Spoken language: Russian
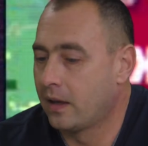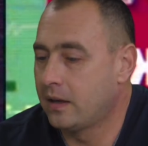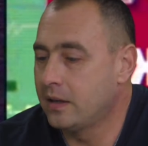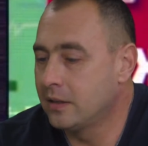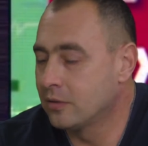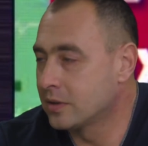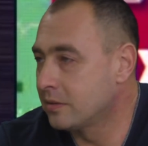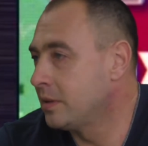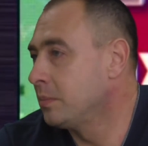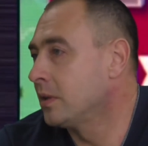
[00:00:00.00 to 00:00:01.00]
реагирует
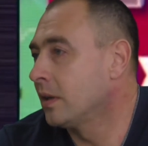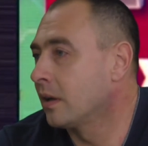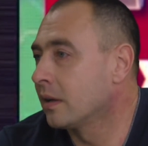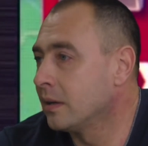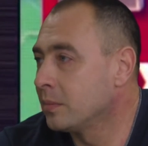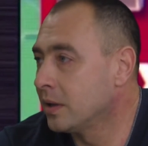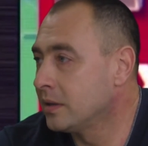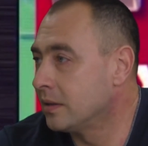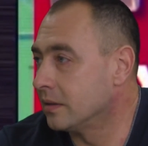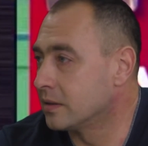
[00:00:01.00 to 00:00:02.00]
совсем не так, как нам
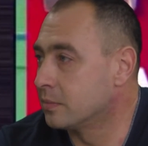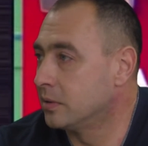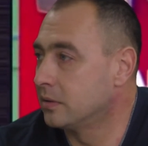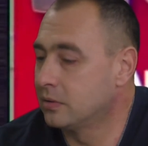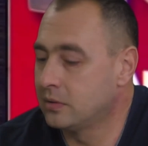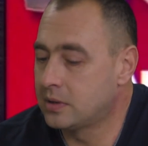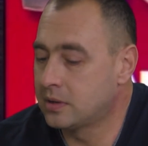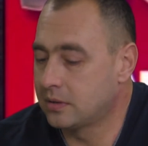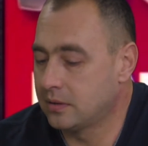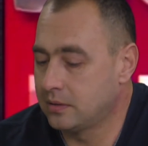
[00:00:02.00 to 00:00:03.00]
хотелось бы. То
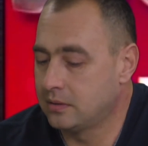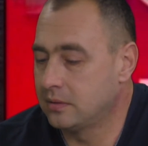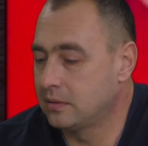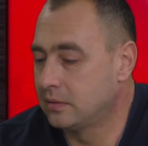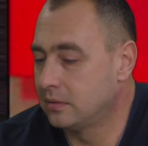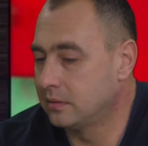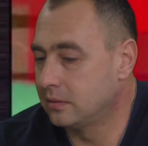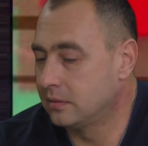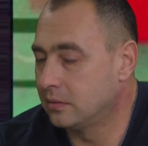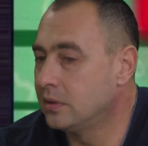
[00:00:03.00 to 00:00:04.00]
есть э,
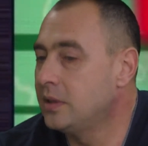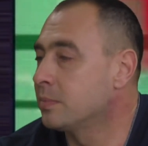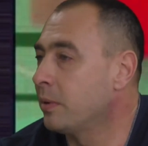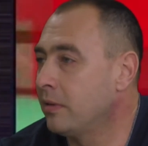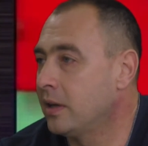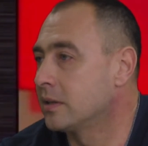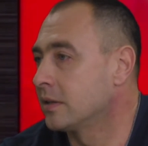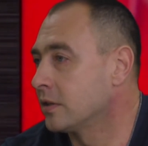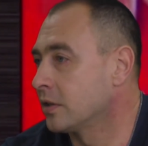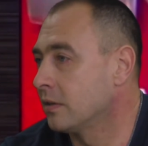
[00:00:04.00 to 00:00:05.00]
он не
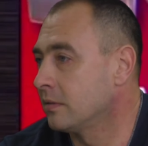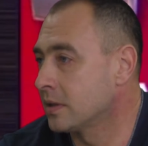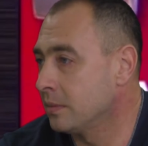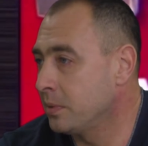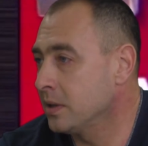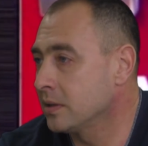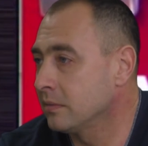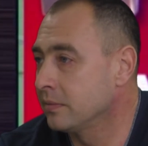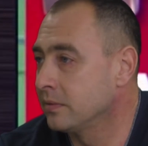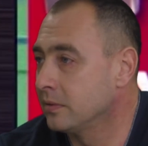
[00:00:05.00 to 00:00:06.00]
избавляется от жировых
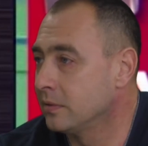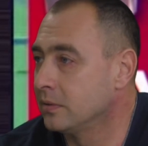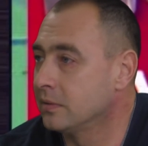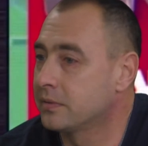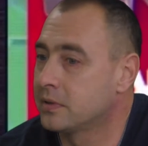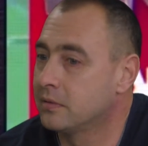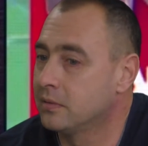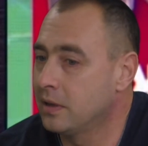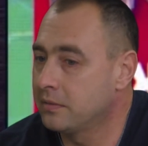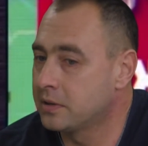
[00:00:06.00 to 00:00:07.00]
запасов, он
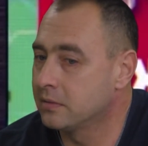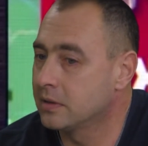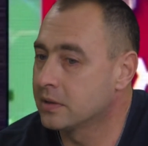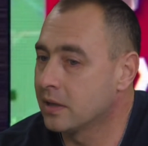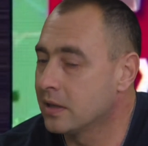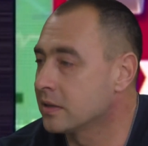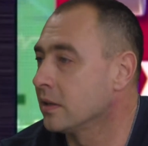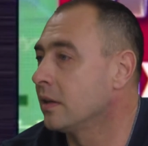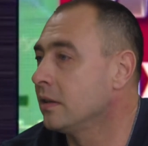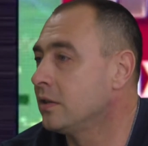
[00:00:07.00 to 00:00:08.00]
всего-навсего
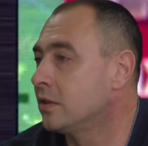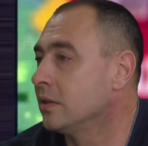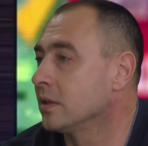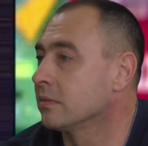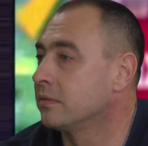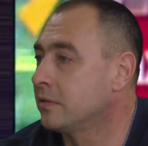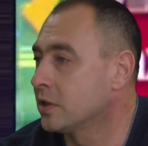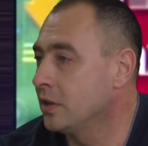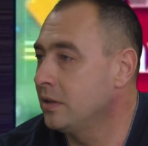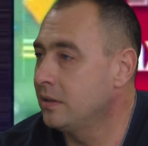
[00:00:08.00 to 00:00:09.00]
старается ограничить нас в
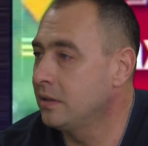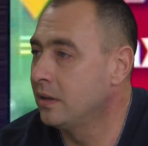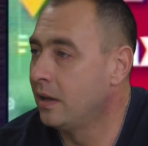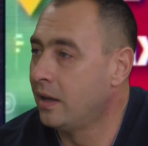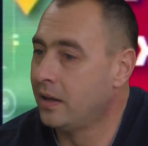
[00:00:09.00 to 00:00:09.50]
движении,